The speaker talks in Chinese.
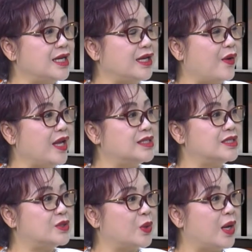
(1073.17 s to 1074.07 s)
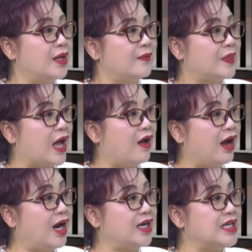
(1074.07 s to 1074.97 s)
在谣言是说到
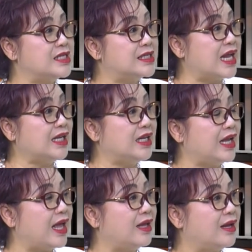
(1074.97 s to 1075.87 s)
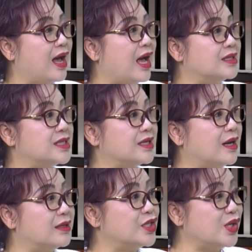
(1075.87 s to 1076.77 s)
二零三零年啊，这个
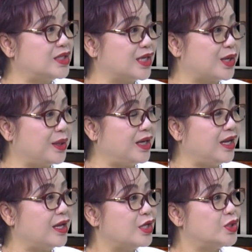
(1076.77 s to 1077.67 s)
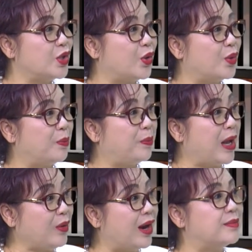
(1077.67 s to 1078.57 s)
Social Security 就
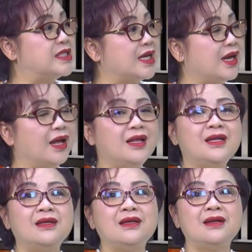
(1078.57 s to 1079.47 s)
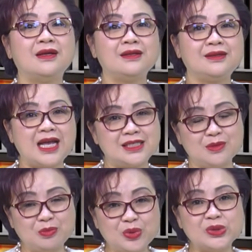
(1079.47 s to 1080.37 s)
Bankruptcy 了。但
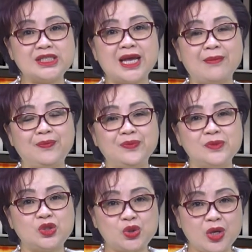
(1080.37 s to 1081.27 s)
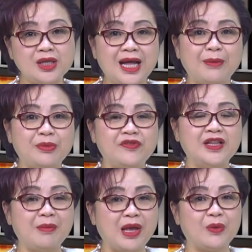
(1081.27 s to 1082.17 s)
是目前绝大部分
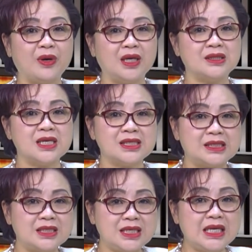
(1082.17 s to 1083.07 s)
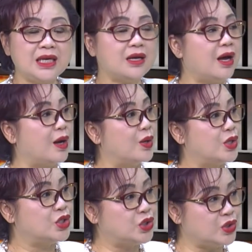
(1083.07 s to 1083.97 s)
的美国人是依靠
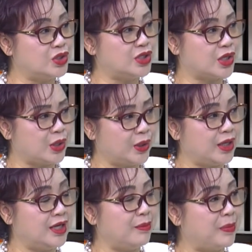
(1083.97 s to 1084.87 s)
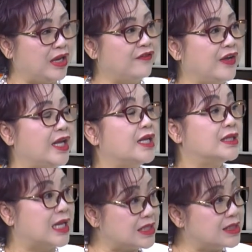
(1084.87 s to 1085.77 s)
Social Security Benefit
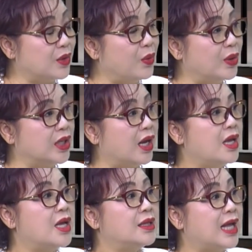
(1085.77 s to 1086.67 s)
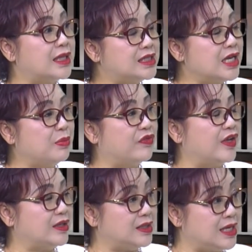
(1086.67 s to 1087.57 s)
来生活的，那这一部
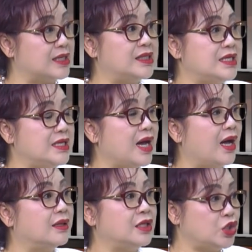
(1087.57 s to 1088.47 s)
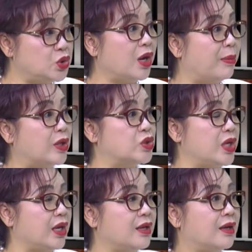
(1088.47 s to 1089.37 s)
分也是一样，你需要报
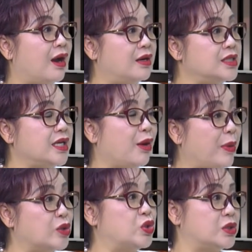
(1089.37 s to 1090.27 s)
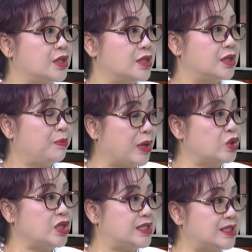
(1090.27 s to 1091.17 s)
税，而且要报税，报
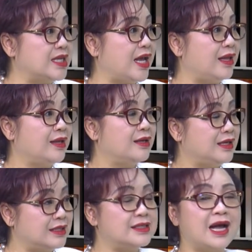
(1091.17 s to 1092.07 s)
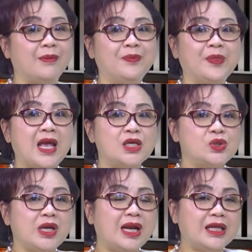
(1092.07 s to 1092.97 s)
税十年。以上，
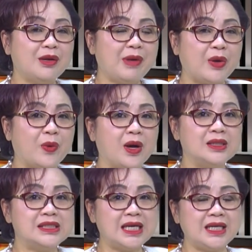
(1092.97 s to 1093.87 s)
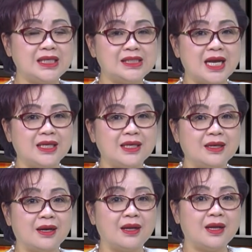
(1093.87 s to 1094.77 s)
所以来到美国建立这样一
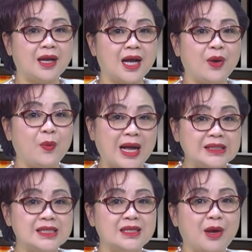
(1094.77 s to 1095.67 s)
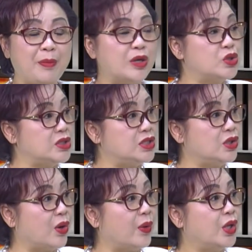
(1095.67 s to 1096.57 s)
个呃完整的报税系
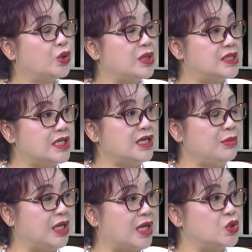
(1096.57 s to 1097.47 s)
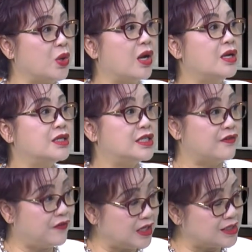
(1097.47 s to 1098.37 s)
统，对新移民来说是
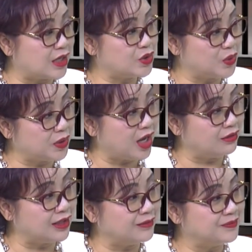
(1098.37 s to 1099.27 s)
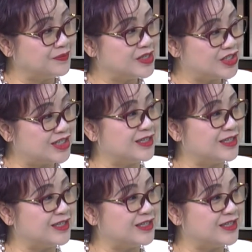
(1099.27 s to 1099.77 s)
非常重要的。嗯，是